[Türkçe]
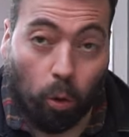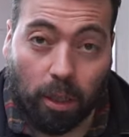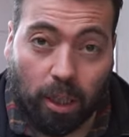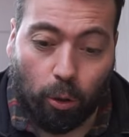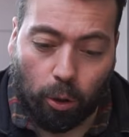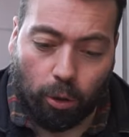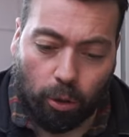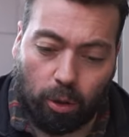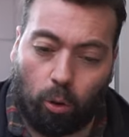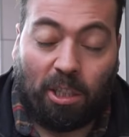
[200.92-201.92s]
çok iyi
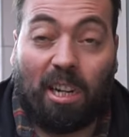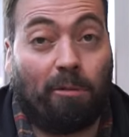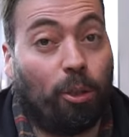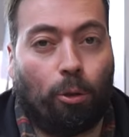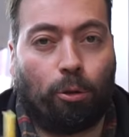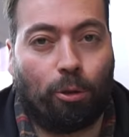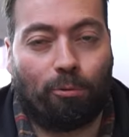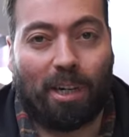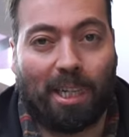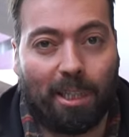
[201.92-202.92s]
görünüyor. Yine vizyonsuz
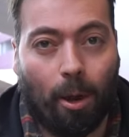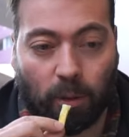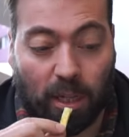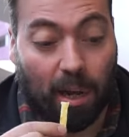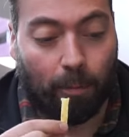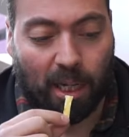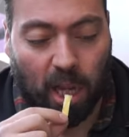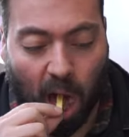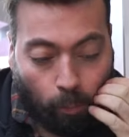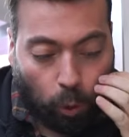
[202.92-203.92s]
surat. Yine hemen
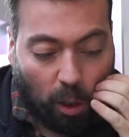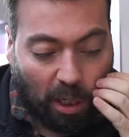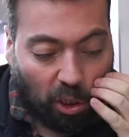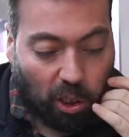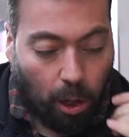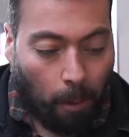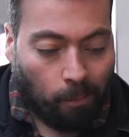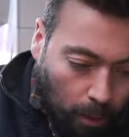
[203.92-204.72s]
bununla başladı.